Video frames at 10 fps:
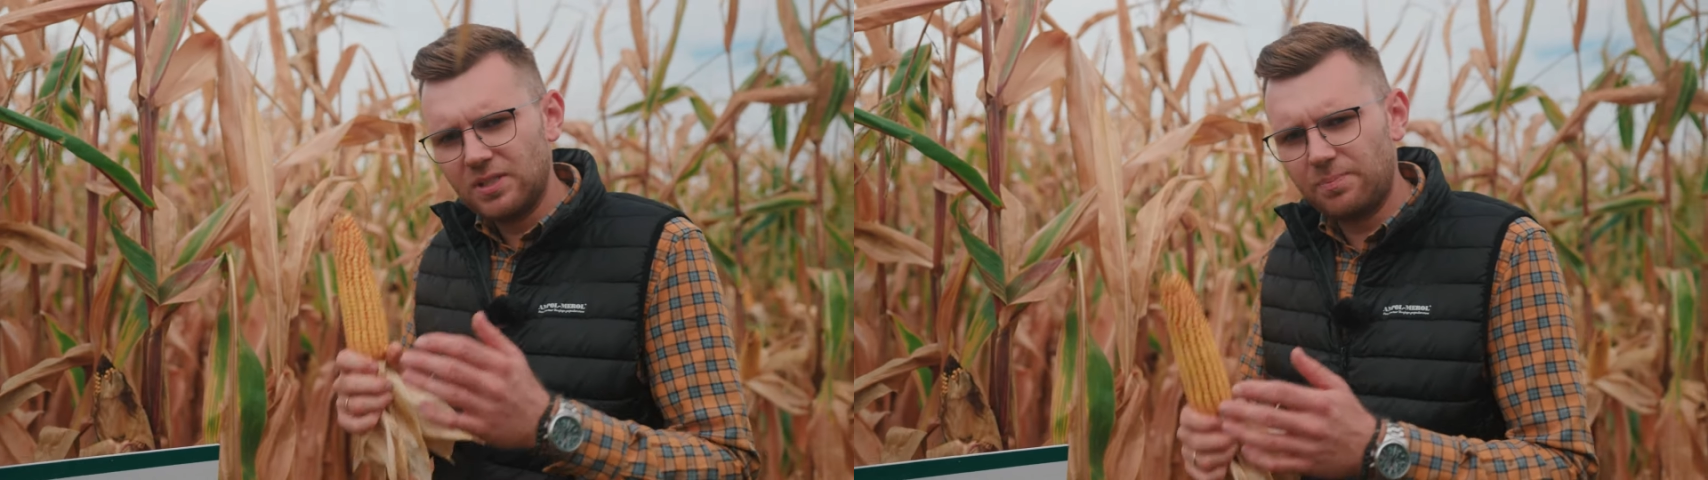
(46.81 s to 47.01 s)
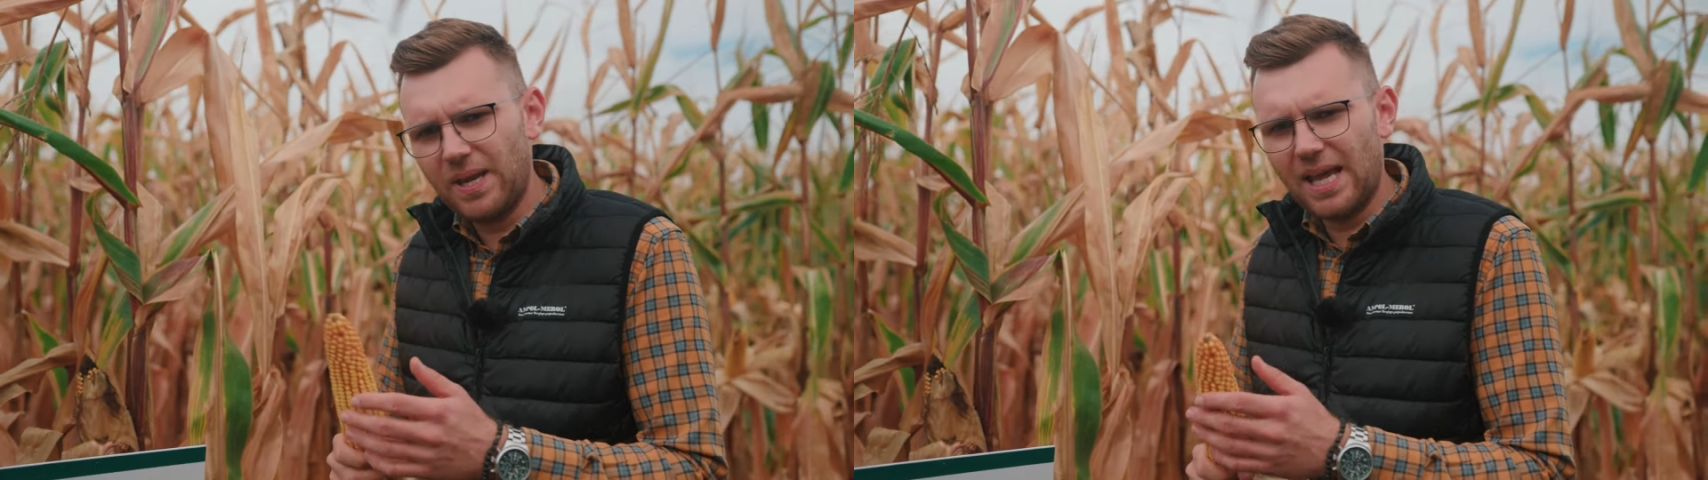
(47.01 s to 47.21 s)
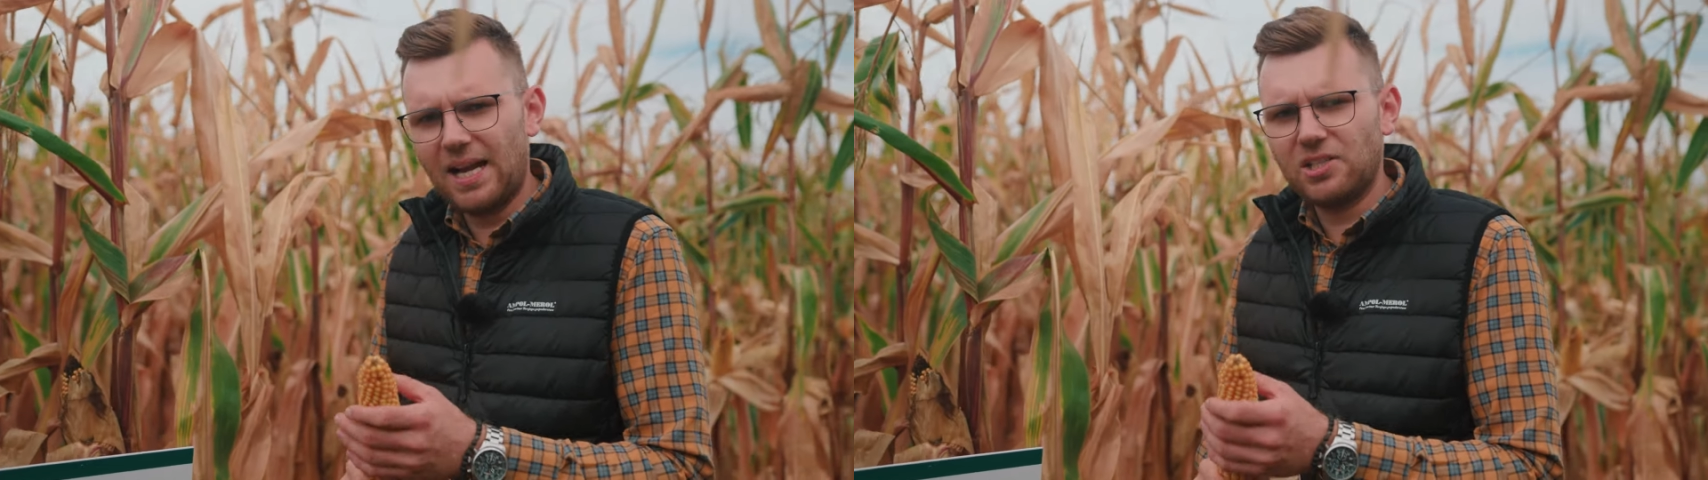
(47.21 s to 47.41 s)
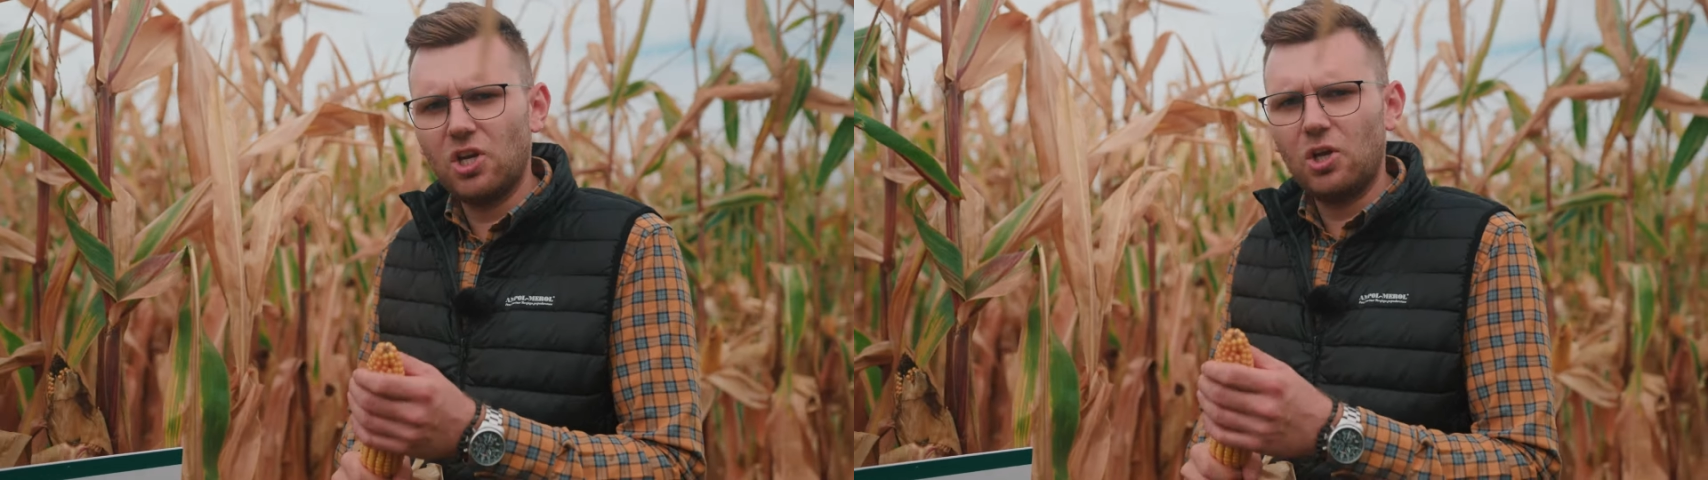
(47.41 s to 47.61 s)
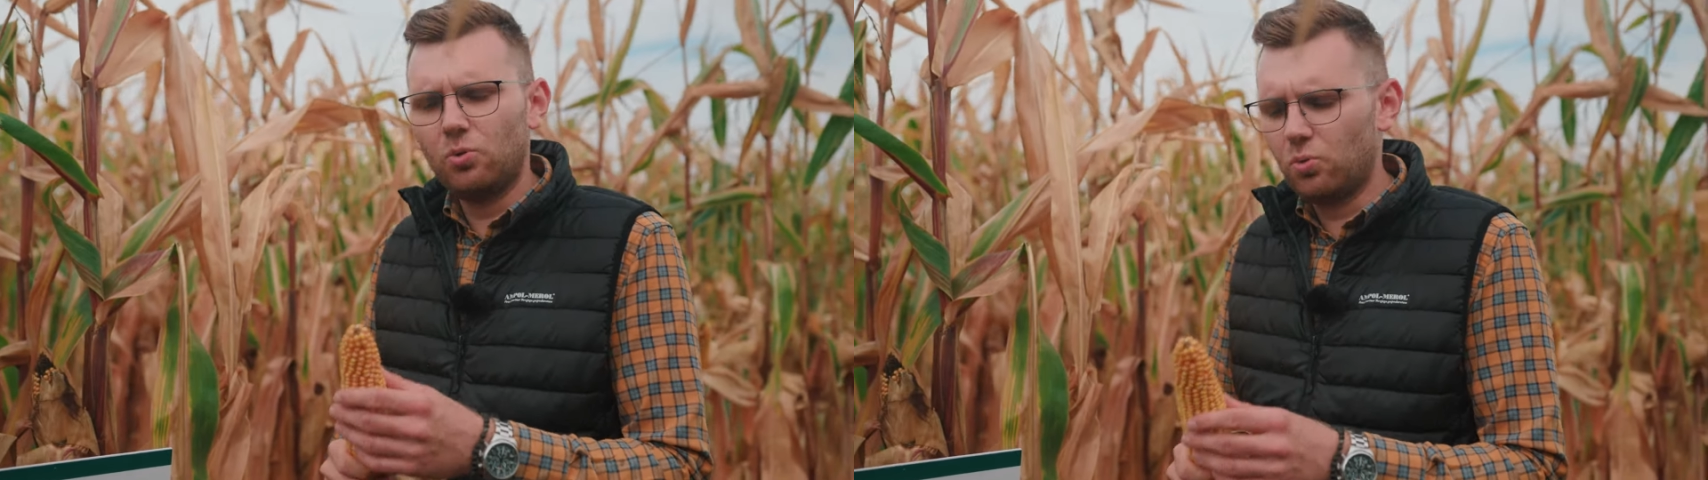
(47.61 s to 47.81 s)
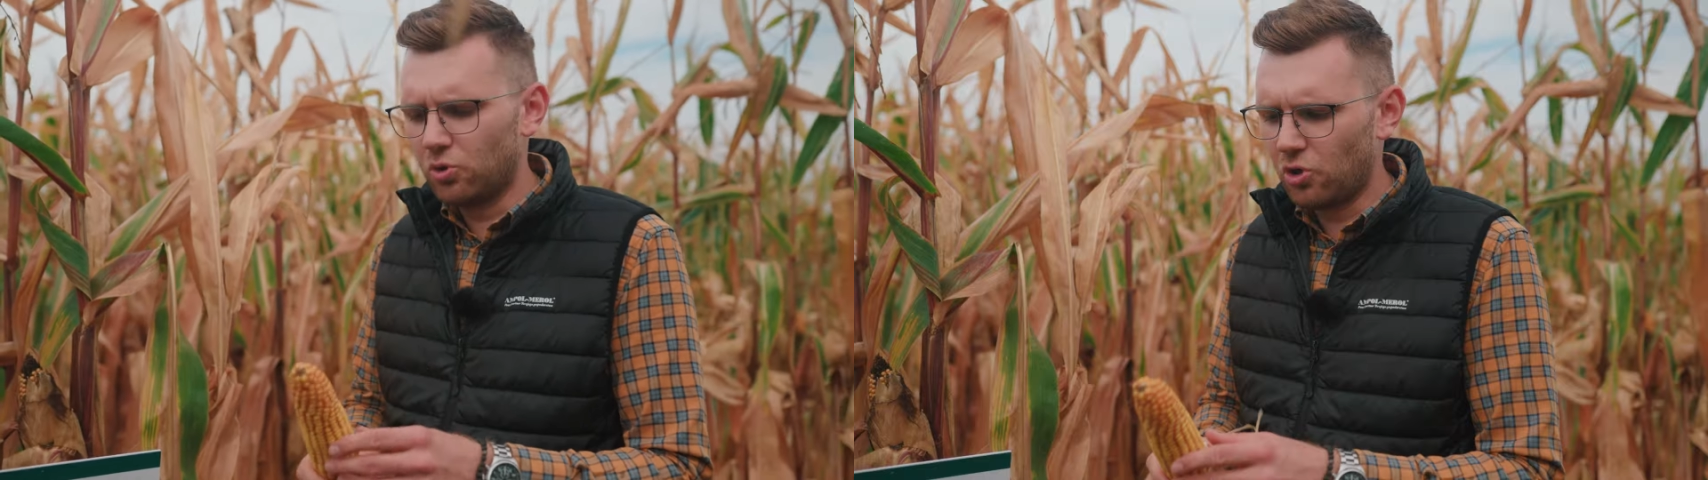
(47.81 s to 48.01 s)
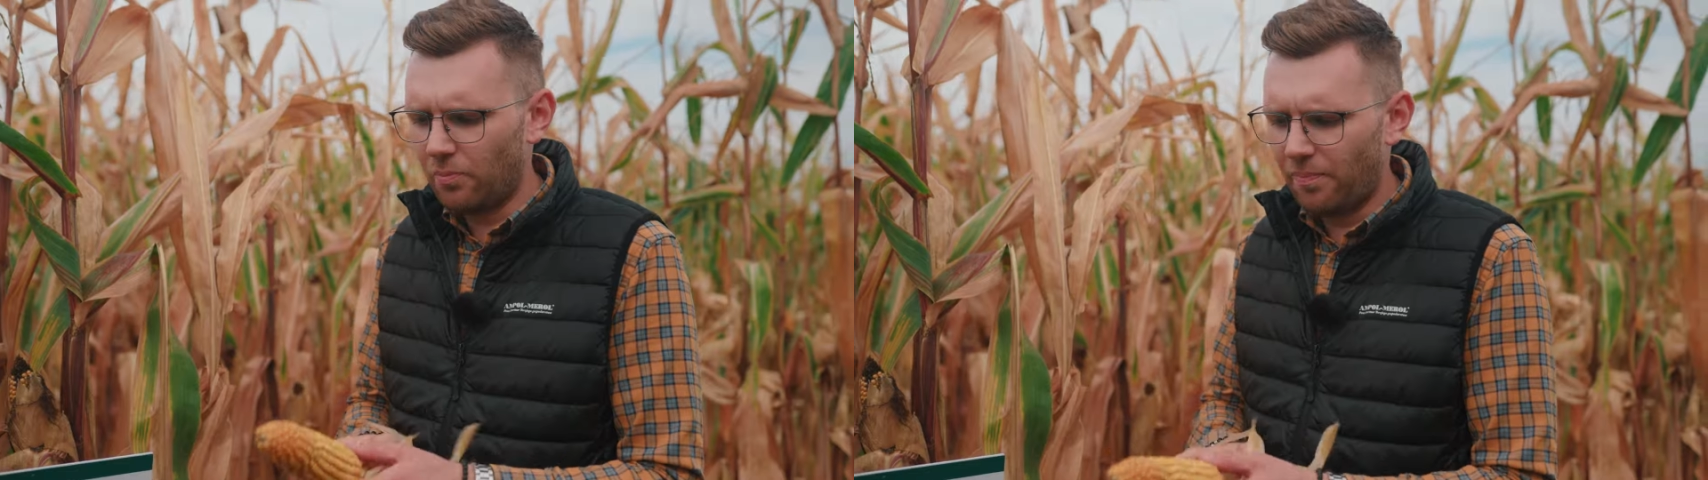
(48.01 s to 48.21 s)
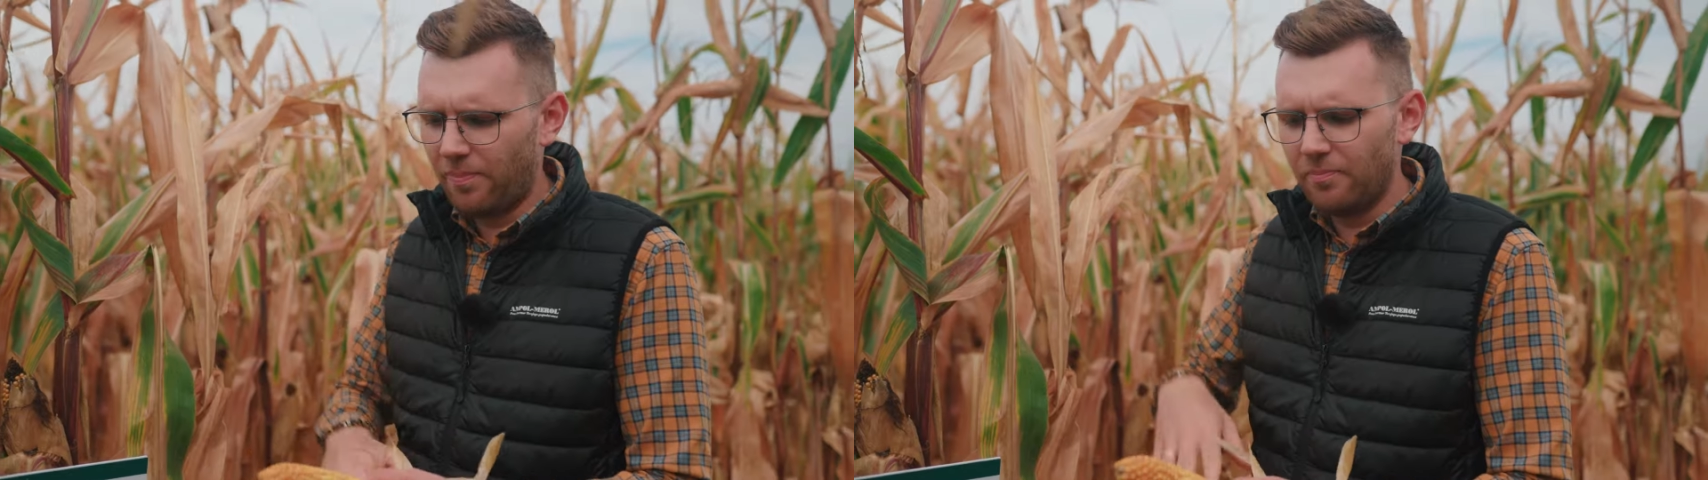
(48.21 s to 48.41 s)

zbierać dużo